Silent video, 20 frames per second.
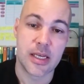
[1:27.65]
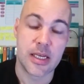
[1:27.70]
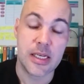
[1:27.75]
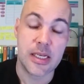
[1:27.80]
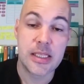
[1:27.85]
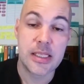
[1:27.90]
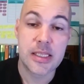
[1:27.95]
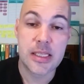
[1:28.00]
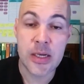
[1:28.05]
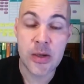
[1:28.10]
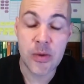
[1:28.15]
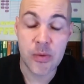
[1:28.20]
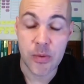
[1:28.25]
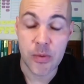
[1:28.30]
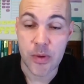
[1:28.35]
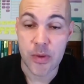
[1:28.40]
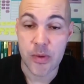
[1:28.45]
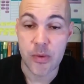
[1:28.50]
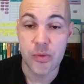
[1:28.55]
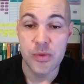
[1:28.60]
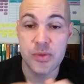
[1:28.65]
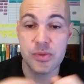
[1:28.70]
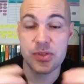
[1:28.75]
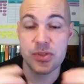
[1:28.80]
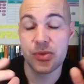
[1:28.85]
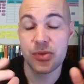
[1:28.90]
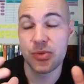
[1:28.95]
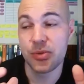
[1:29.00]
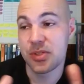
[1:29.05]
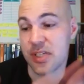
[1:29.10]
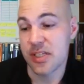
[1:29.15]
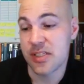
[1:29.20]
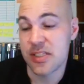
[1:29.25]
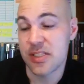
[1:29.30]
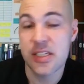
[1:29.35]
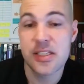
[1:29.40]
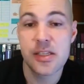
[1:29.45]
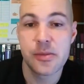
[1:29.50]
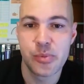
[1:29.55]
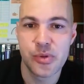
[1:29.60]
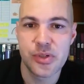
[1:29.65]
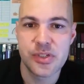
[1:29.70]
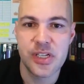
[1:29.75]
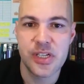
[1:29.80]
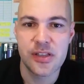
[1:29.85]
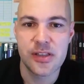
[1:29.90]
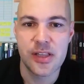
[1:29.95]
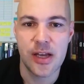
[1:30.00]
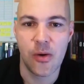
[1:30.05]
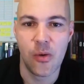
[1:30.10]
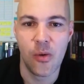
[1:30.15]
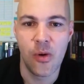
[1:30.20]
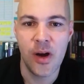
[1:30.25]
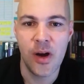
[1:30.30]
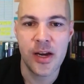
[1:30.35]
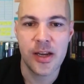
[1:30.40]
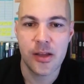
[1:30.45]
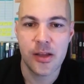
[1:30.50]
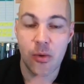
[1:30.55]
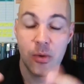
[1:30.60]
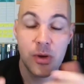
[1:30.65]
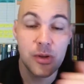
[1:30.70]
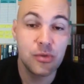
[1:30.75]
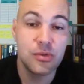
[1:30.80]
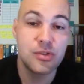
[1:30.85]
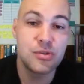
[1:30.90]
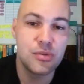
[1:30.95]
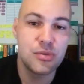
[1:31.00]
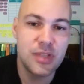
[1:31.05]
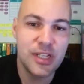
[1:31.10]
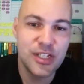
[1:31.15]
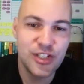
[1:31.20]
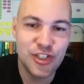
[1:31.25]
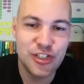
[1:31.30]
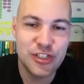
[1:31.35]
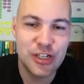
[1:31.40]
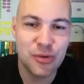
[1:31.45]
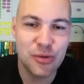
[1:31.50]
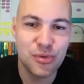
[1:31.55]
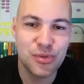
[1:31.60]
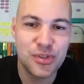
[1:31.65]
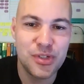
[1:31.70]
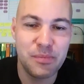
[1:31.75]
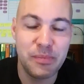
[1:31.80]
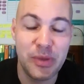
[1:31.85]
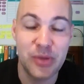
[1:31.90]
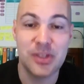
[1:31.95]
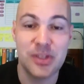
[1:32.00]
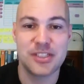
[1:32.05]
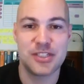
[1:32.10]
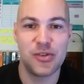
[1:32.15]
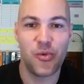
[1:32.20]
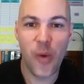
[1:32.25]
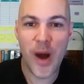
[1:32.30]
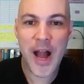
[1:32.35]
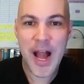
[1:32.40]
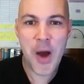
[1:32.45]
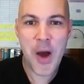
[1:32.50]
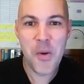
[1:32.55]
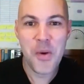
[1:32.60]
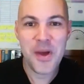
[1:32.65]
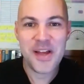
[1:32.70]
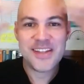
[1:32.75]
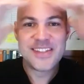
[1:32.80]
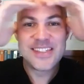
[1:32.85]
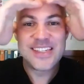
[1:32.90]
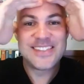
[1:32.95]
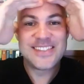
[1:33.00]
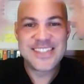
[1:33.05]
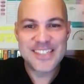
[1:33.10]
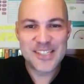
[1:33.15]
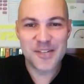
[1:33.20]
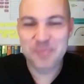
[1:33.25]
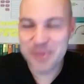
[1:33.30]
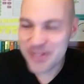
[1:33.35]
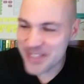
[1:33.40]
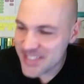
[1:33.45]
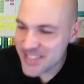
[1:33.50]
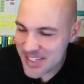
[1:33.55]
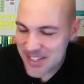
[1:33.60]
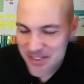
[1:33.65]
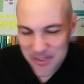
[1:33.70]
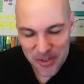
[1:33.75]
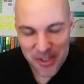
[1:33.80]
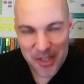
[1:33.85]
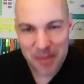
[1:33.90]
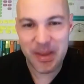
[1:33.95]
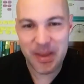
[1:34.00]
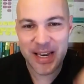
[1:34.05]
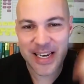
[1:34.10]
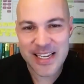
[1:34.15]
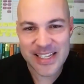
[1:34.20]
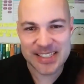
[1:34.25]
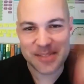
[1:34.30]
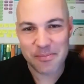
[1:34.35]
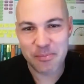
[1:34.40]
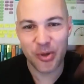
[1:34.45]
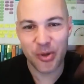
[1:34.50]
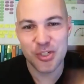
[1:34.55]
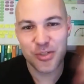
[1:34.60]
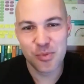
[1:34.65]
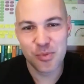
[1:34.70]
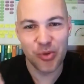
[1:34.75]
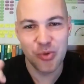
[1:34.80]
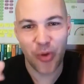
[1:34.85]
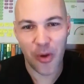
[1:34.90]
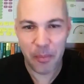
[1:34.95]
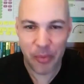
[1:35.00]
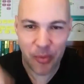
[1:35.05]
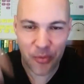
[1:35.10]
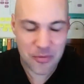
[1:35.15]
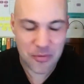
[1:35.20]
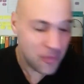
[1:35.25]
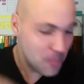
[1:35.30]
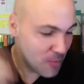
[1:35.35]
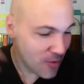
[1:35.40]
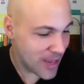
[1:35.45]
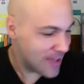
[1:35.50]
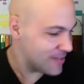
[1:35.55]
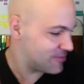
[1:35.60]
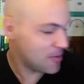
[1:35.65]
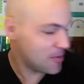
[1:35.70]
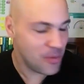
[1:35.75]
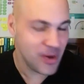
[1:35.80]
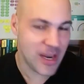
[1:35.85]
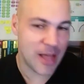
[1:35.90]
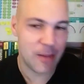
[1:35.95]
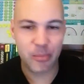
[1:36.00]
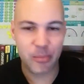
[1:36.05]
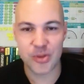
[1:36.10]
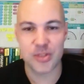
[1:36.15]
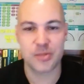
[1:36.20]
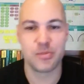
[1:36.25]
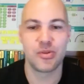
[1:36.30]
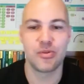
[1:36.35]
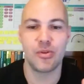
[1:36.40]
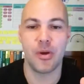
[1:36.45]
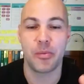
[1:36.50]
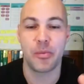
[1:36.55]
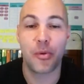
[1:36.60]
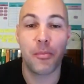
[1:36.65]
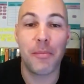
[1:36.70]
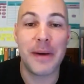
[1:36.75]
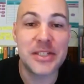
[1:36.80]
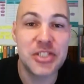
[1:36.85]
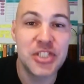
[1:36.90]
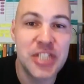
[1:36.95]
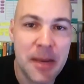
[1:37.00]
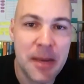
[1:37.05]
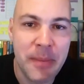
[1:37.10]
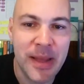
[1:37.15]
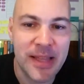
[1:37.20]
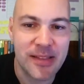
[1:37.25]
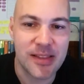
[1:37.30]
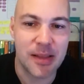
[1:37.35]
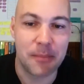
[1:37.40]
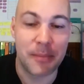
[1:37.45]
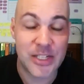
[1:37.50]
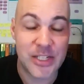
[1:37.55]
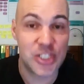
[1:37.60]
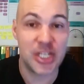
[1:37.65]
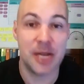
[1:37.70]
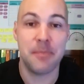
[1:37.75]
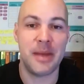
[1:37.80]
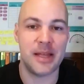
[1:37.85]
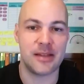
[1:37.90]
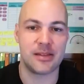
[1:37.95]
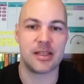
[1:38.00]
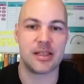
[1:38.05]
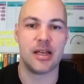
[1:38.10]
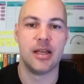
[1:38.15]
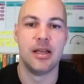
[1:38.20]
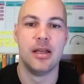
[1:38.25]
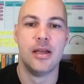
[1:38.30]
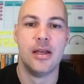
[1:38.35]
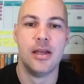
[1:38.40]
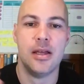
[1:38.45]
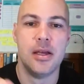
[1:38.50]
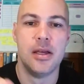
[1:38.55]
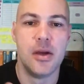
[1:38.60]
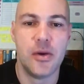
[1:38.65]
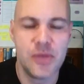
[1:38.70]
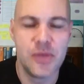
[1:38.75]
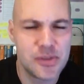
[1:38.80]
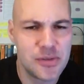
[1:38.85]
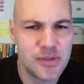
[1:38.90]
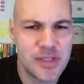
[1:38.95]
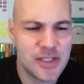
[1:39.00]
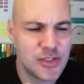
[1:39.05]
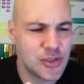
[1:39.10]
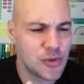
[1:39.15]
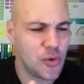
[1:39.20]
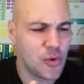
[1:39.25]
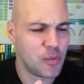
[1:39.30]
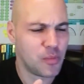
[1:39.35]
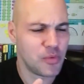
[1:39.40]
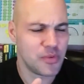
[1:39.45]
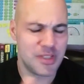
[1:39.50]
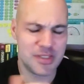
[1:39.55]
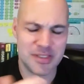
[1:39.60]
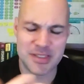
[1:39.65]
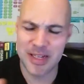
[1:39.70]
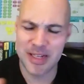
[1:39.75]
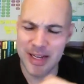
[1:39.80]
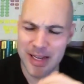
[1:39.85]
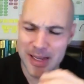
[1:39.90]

Então, os, os 60% agora, enquanto o estudante de alto desempenho está assim, uau, 60%, que beleza, próximo tópico, vamos lá, vamos lá, próximo tópico, bati a meta, bati a meta. O estudante comum está assim, ah,